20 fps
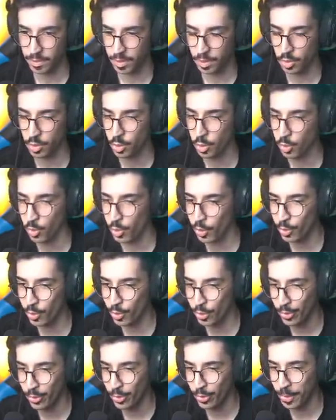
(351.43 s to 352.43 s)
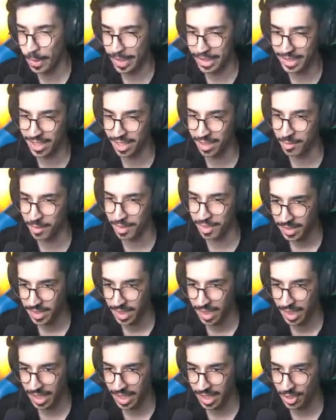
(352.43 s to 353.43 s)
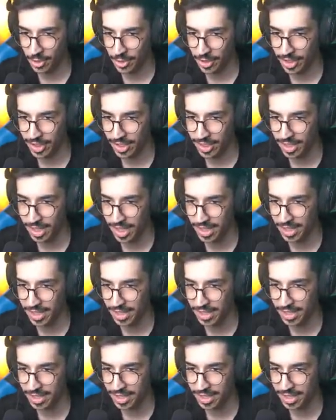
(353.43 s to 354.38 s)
شو بغيت اضبط يلا يا خوي اسست